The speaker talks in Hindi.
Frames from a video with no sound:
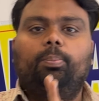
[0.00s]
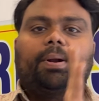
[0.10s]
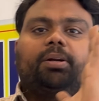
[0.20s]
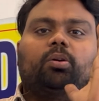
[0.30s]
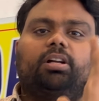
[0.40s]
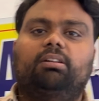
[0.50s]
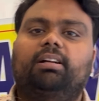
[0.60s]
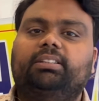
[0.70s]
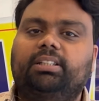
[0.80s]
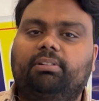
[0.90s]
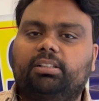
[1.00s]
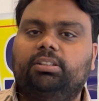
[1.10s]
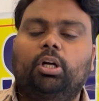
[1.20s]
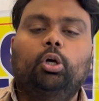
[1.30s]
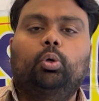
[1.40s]
पेट्रोल डलवाते
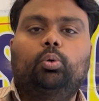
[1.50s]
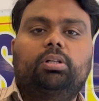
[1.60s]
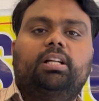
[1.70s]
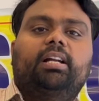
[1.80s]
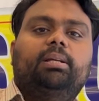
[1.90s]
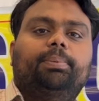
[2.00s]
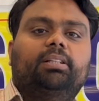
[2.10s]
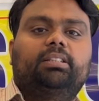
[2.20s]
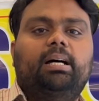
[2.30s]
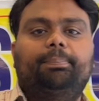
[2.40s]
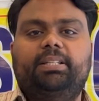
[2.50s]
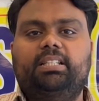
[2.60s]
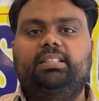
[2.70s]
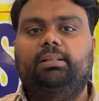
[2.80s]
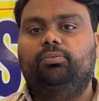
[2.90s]
वक्त उठना नहीं पड़ता पीछे
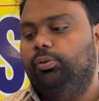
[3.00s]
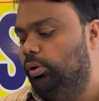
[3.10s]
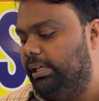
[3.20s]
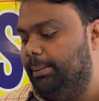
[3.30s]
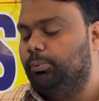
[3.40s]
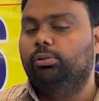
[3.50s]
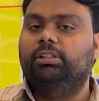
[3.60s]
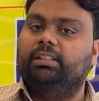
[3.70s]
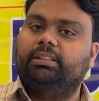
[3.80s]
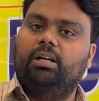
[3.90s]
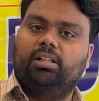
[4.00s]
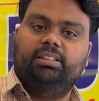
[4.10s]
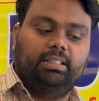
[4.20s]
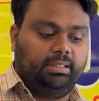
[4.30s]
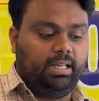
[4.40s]
से फ्यूल कैप खुल जाता है और डल
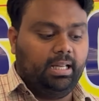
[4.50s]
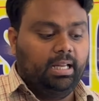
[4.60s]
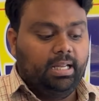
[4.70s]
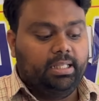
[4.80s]
जाता है